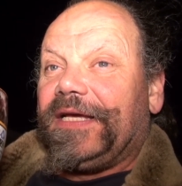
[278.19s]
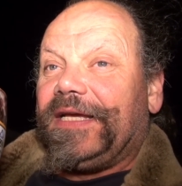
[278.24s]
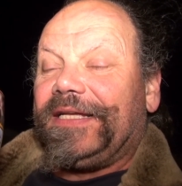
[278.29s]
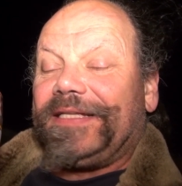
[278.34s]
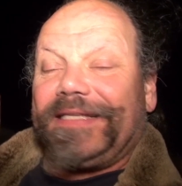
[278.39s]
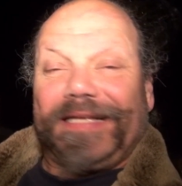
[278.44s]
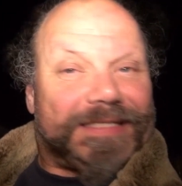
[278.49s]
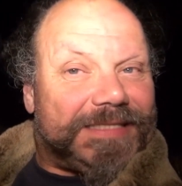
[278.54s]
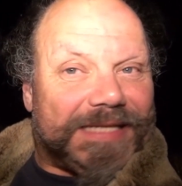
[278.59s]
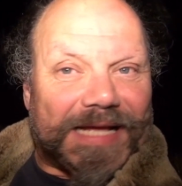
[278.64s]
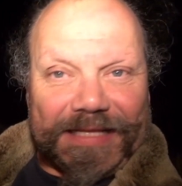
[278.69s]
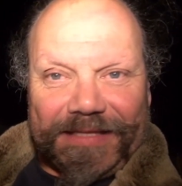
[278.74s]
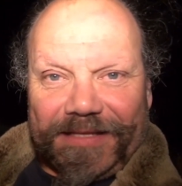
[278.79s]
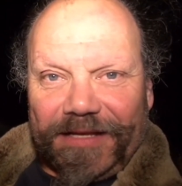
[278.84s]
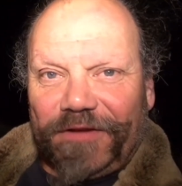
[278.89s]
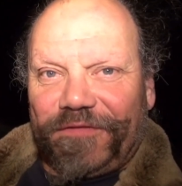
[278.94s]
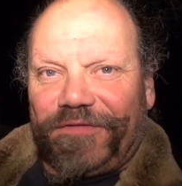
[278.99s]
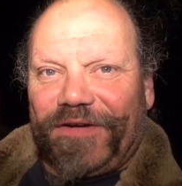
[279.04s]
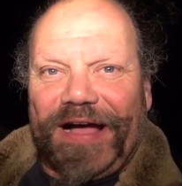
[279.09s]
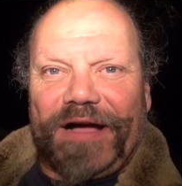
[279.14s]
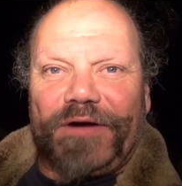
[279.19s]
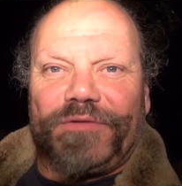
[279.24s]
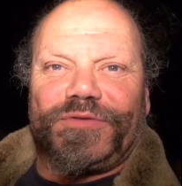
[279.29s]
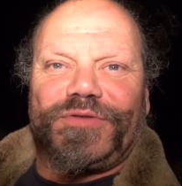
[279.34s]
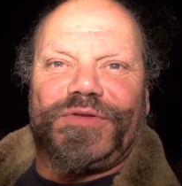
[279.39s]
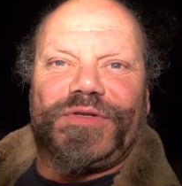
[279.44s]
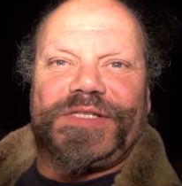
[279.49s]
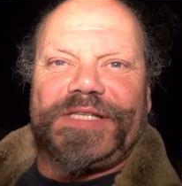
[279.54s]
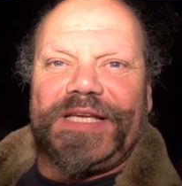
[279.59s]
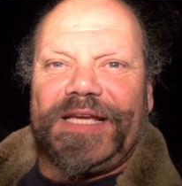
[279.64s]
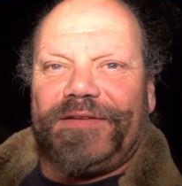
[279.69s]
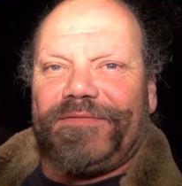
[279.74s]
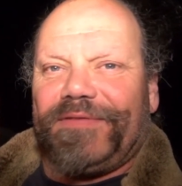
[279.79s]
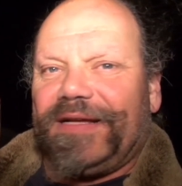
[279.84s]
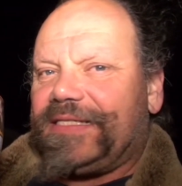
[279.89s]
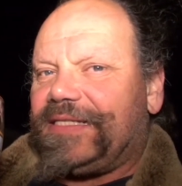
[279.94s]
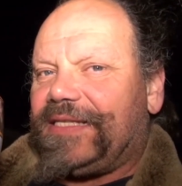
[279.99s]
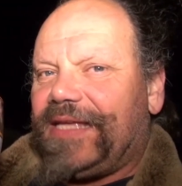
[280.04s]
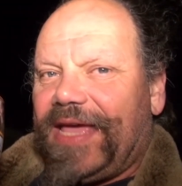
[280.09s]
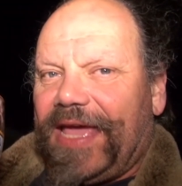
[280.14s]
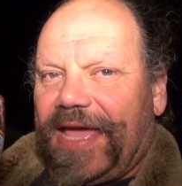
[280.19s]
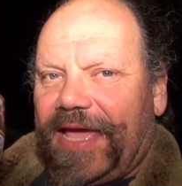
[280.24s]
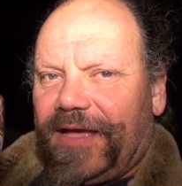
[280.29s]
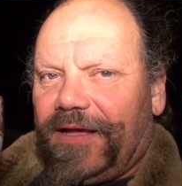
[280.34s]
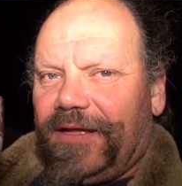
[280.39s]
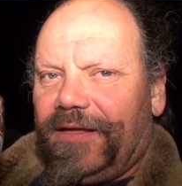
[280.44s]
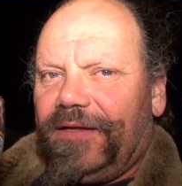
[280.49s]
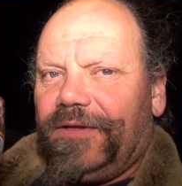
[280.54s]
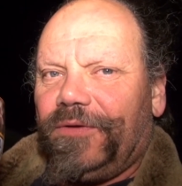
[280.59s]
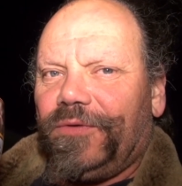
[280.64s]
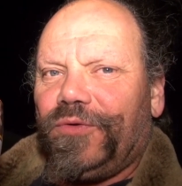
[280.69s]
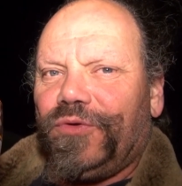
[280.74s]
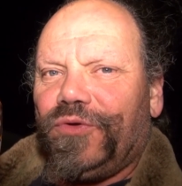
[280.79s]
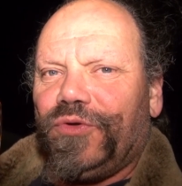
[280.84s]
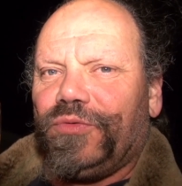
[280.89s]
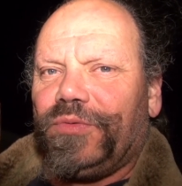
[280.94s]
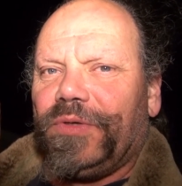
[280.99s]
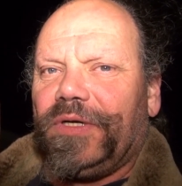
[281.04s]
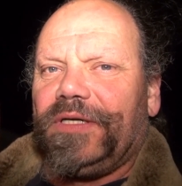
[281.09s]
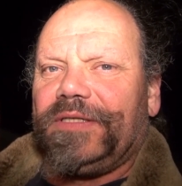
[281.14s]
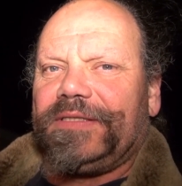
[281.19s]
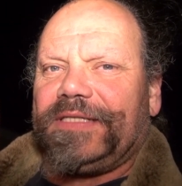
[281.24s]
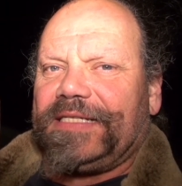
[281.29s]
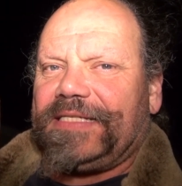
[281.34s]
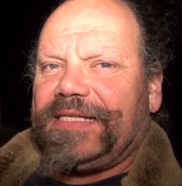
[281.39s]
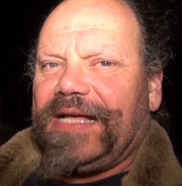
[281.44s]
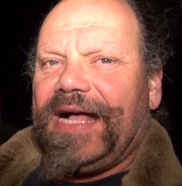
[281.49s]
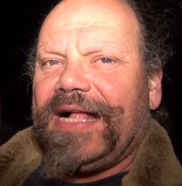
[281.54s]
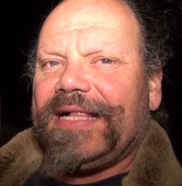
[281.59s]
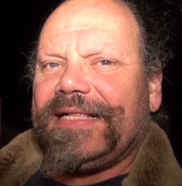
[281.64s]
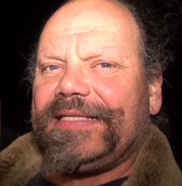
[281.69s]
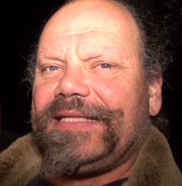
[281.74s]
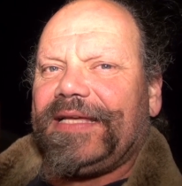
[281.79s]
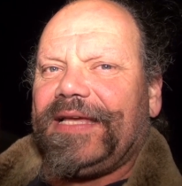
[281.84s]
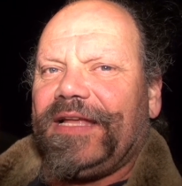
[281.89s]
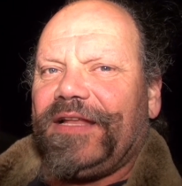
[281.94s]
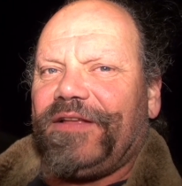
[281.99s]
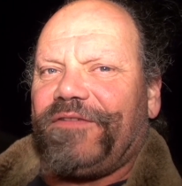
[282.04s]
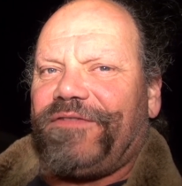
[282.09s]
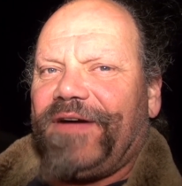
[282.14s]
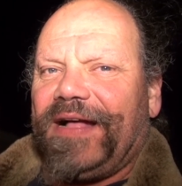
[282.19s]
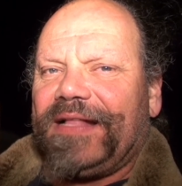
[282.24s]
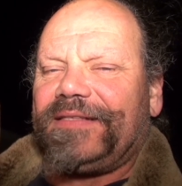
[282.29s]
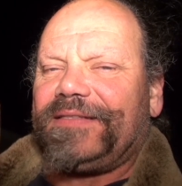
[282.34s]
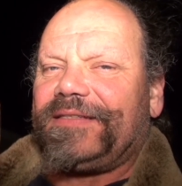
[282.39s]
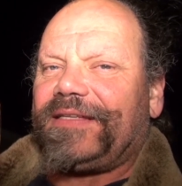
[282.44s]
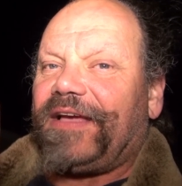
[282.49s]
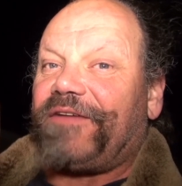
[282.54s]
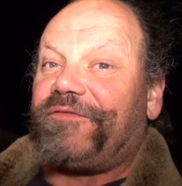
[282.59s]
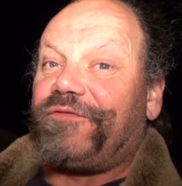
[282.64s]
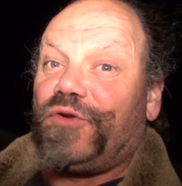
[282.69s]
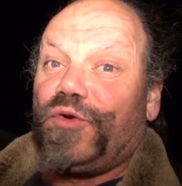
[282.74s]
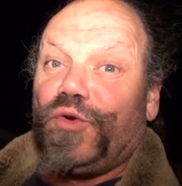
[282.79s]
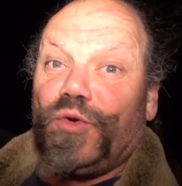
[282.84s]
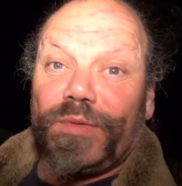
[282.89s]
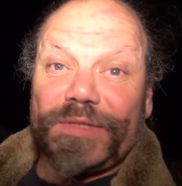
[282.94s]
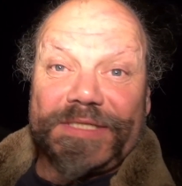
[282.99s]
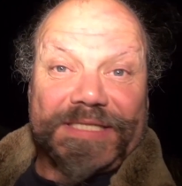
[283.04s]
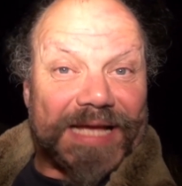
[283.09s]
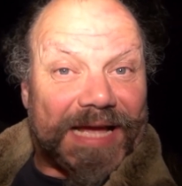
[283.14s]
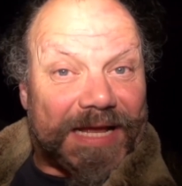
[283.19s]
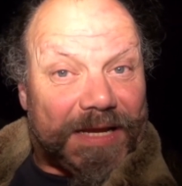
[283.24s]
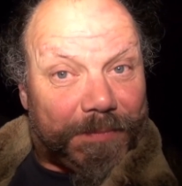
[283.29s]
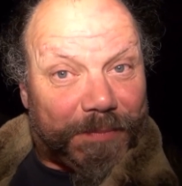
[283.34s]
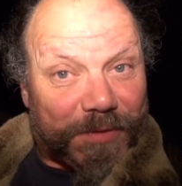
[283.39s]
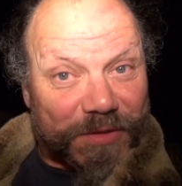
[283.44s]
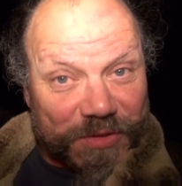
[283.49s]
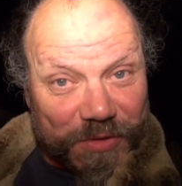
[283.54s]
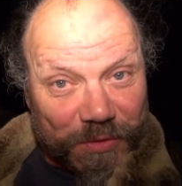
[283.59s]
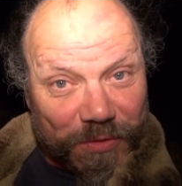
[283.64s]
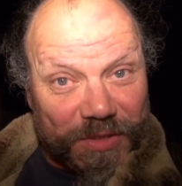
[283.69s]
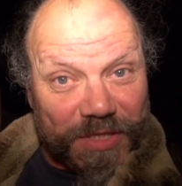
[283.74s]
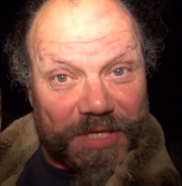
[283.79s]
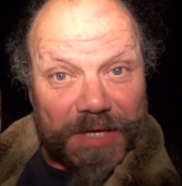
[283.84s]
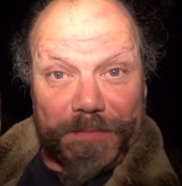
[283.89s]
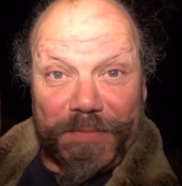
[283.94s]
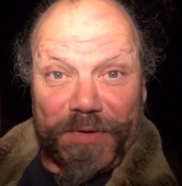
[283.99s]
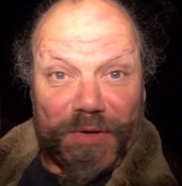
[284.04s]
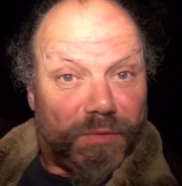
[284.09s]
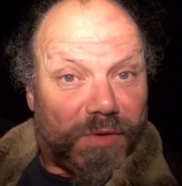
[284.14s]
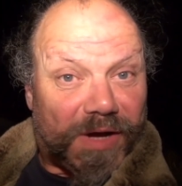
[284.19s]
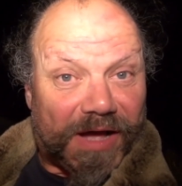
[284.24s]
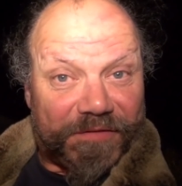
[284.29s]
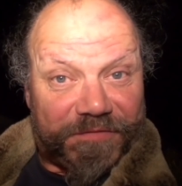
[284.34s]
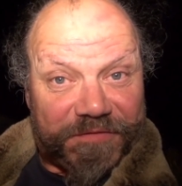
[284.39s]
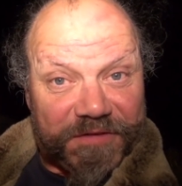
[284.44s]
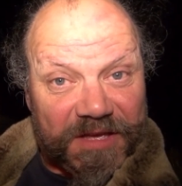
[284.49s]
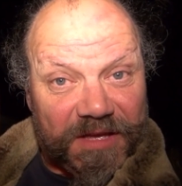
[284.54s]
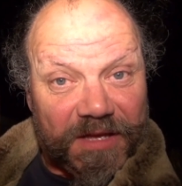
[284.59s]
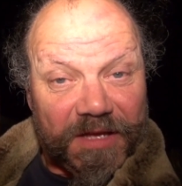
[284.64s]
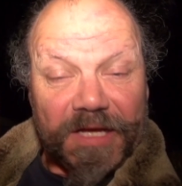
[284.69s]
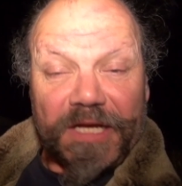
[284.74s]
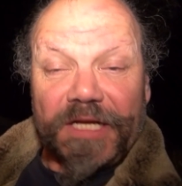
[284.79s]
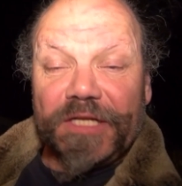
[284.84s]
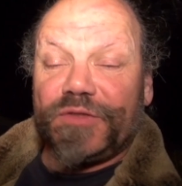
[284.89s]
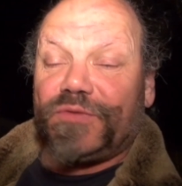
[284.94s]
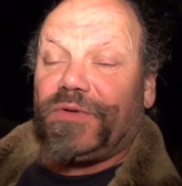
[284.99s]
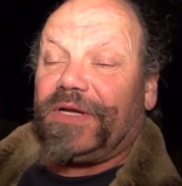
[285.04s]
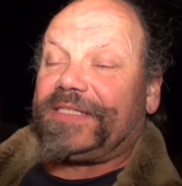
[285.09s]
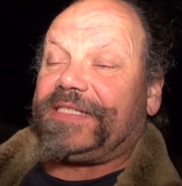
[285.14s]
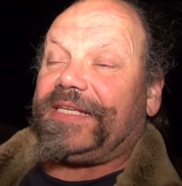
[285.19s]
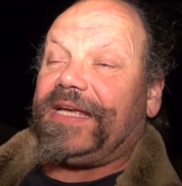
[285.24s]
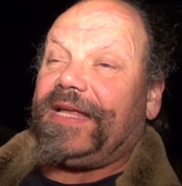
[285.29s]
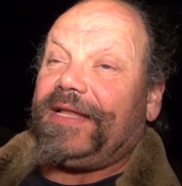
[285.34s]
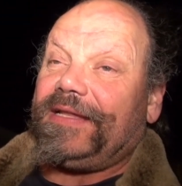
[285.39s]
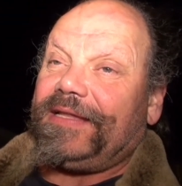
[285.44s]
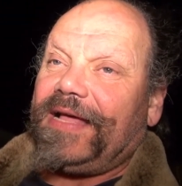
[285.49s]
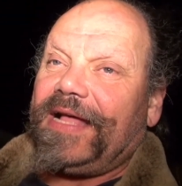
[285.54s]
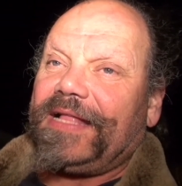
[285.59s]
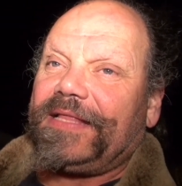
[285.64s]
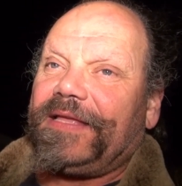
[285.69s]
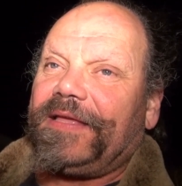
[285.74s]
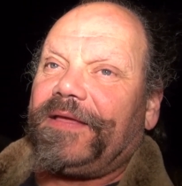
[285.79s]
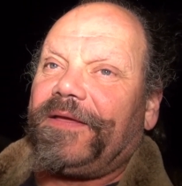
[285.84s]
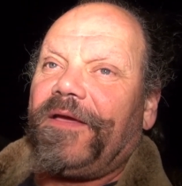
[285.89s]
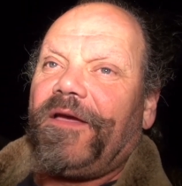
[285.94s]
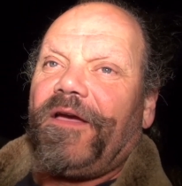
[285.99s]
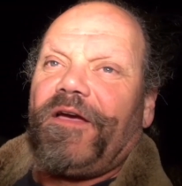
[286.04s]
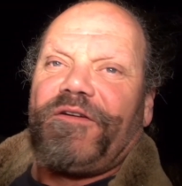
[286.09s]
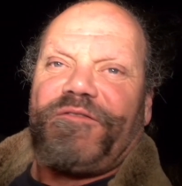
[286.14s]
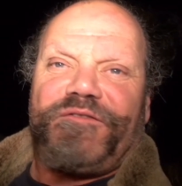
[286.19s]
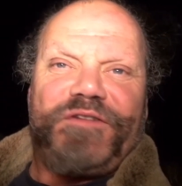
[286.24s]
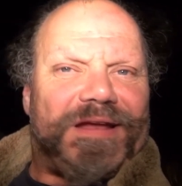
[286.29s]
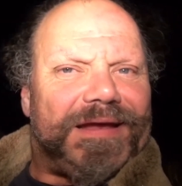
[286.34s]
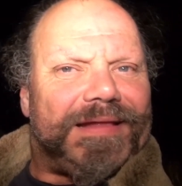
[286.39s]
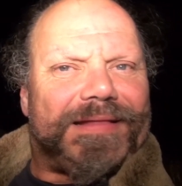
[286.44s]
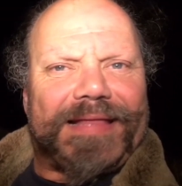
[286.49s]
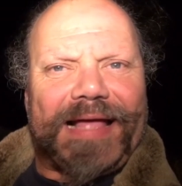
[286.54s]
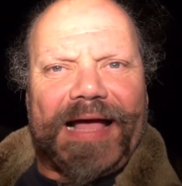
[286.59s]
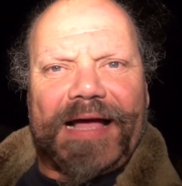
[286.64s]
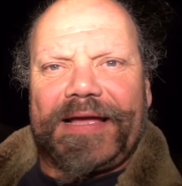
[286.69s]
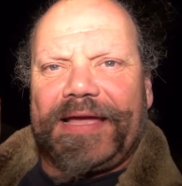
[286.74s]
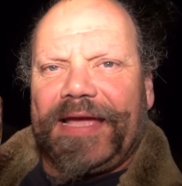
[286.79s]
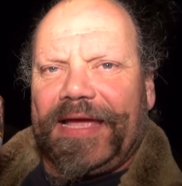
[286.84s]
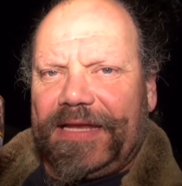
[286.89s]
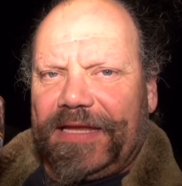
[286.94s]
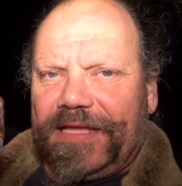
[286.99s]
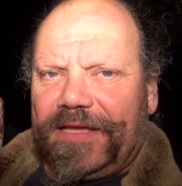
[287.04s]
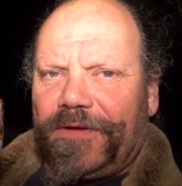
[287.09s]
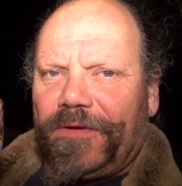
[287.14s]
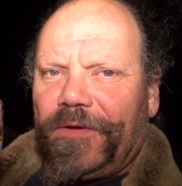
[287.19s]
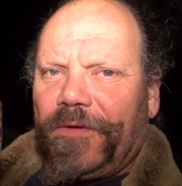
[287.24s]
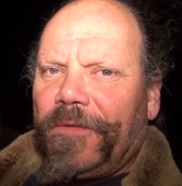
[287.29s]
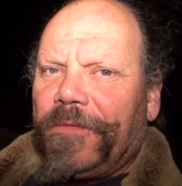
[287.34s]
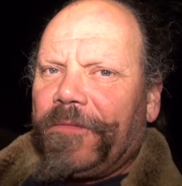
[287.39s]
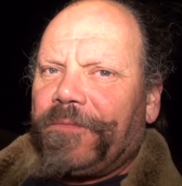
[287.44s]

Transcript: interessante Erfahrung zu sehen, was er über das alte Elefantentreffen, über seine persönliche Biografie zu erzählen hatte. Vielen Dank, Henning.